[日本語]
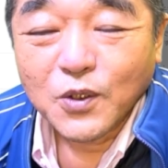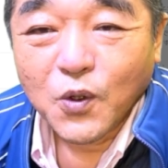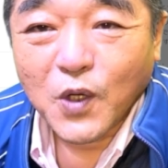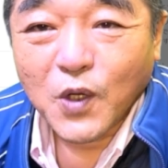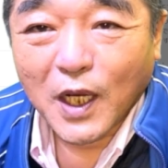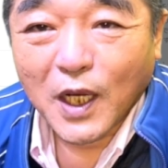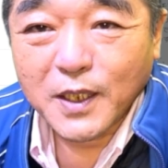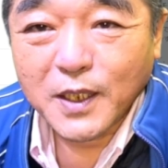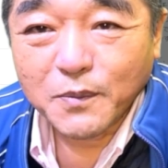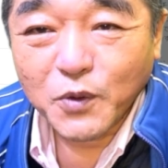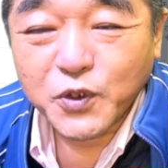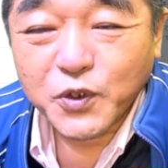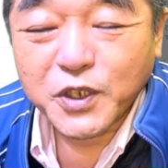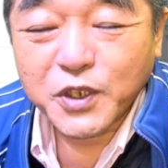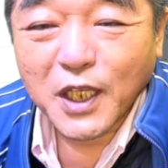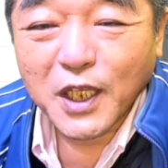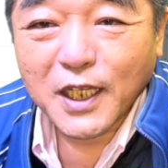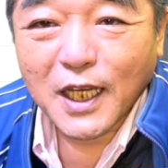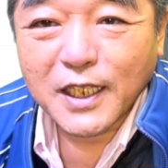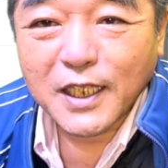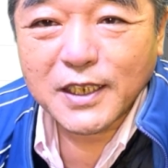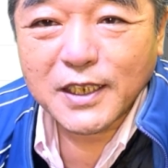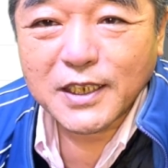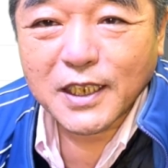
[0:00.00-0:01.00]
他に持ってい
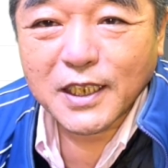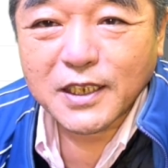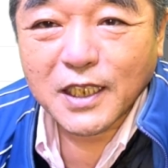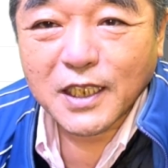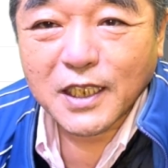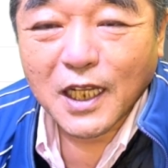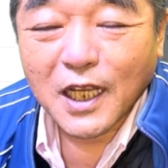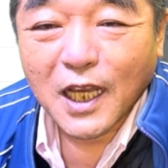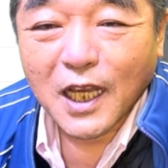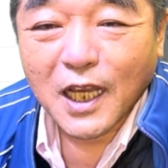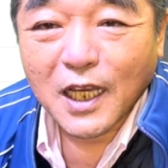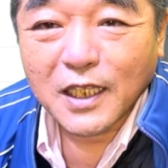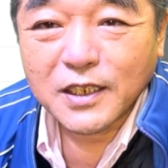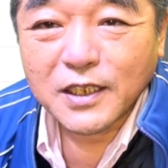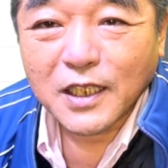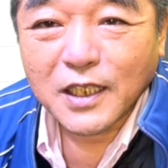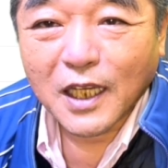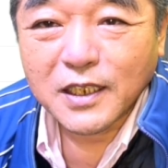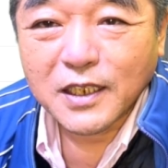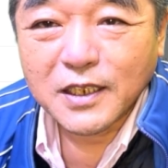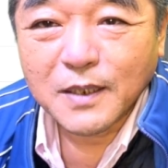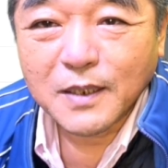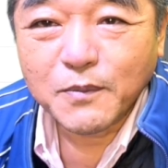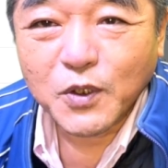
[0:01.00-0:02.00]
かれちゃったら
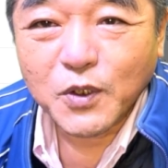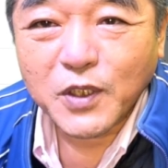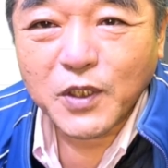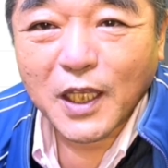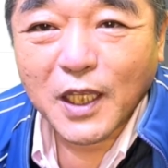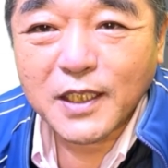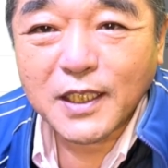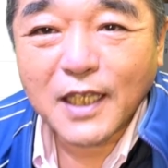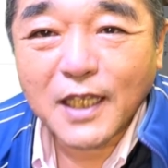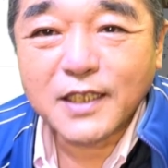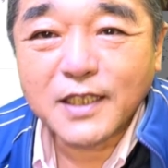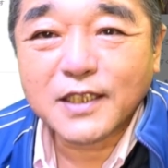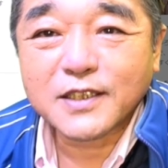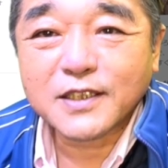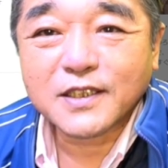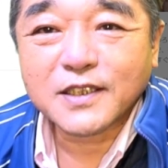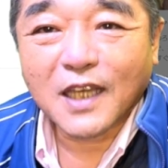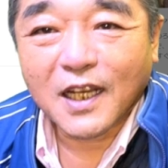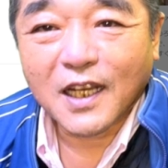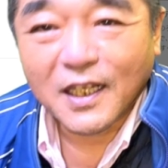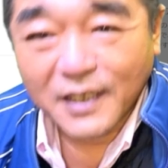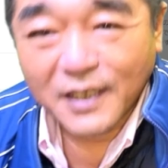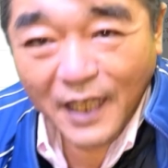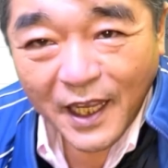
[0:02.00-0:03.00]
何にもなんないです
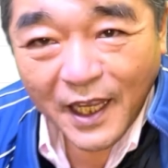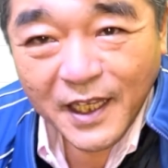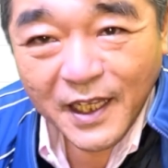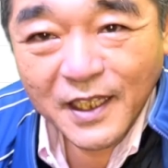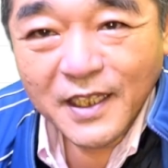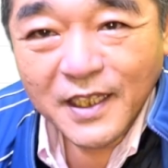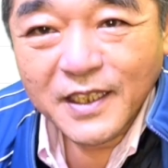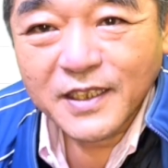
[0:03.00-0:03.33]
からね。